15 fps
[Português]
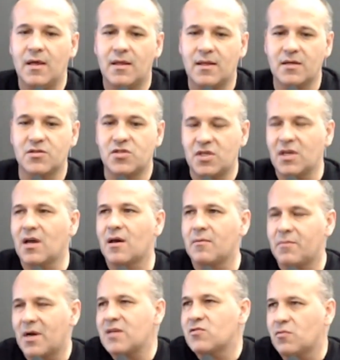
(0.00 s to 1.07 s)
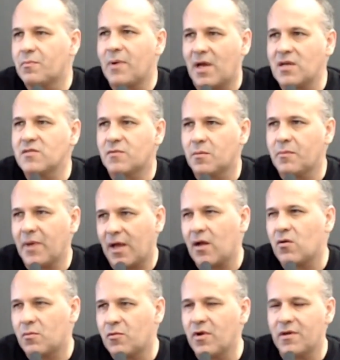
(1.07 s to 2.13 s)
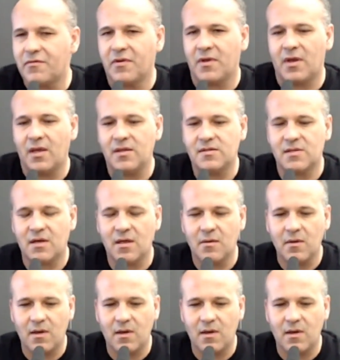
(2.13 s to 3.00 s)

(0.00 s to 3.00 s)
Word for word: na, antiga Brasil Plástico, vamos pegar como referência, né?